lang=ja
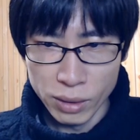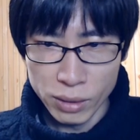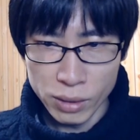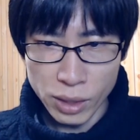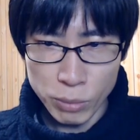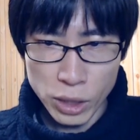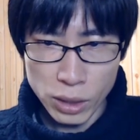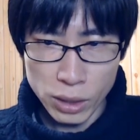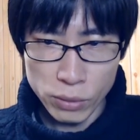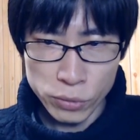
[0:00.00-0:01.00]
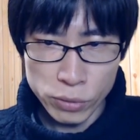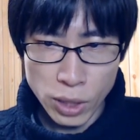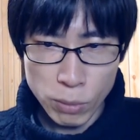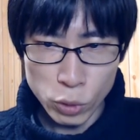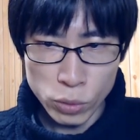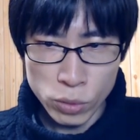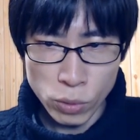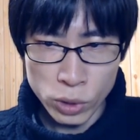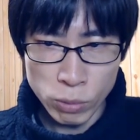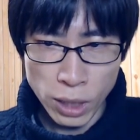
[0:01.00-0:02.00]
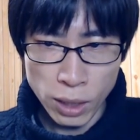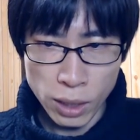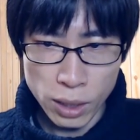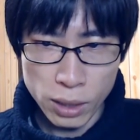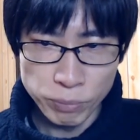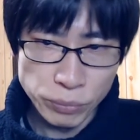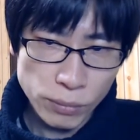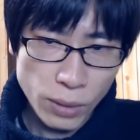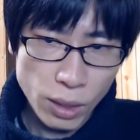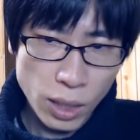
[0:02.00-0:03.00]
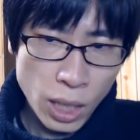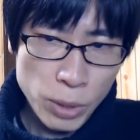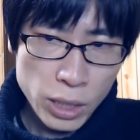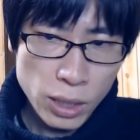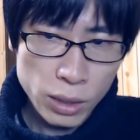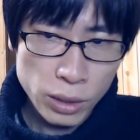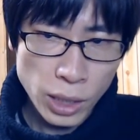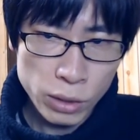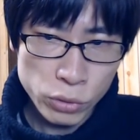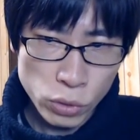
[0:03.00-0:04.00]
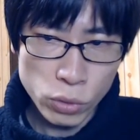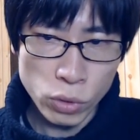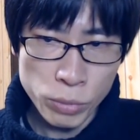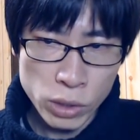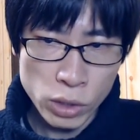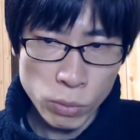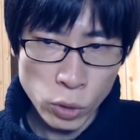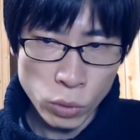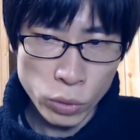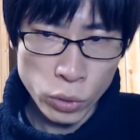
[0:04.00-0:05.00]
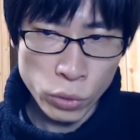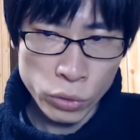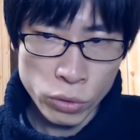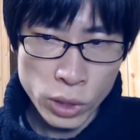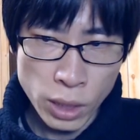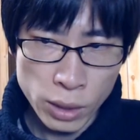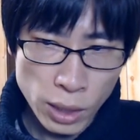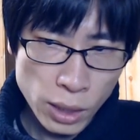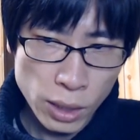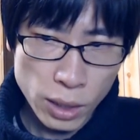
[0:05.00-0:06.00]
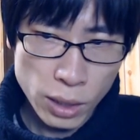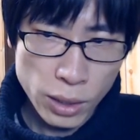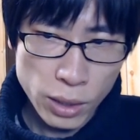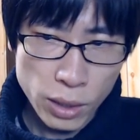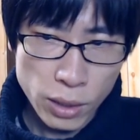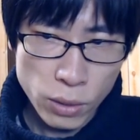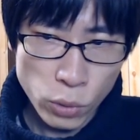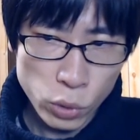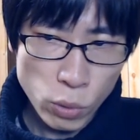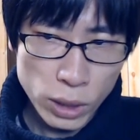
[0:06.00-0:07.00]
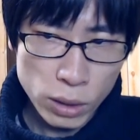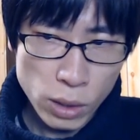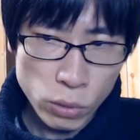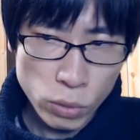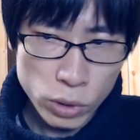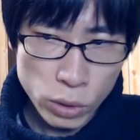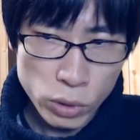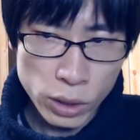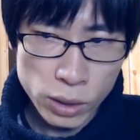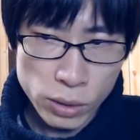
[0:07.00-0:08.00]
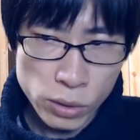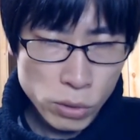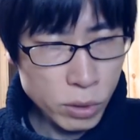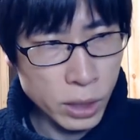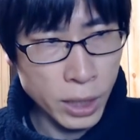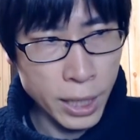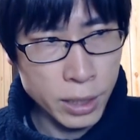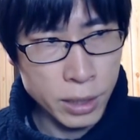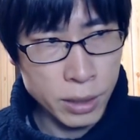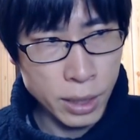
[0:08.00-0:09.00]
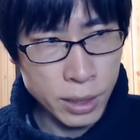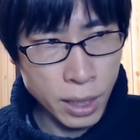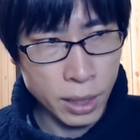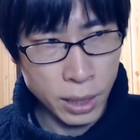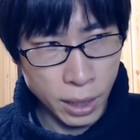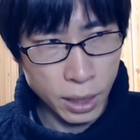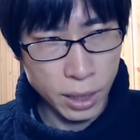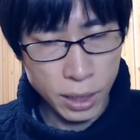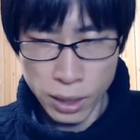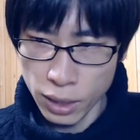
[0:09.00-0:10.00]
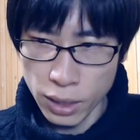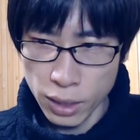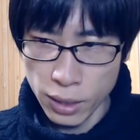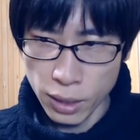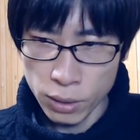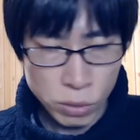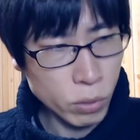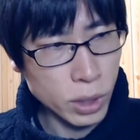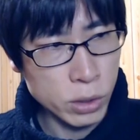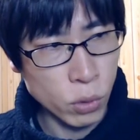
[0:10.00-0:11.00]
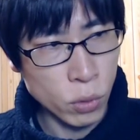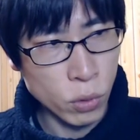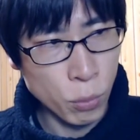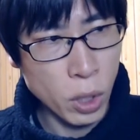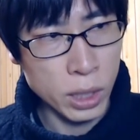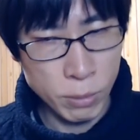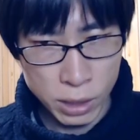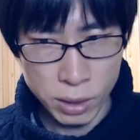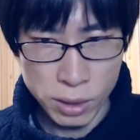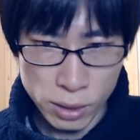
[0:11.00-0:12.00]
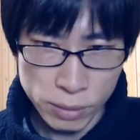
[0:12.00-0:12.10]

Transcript: ちなみに福田元総理はアメリカに100兆の貢ぎ物を要求されて断ったことによりすぐに退任させられたそんな情報もあります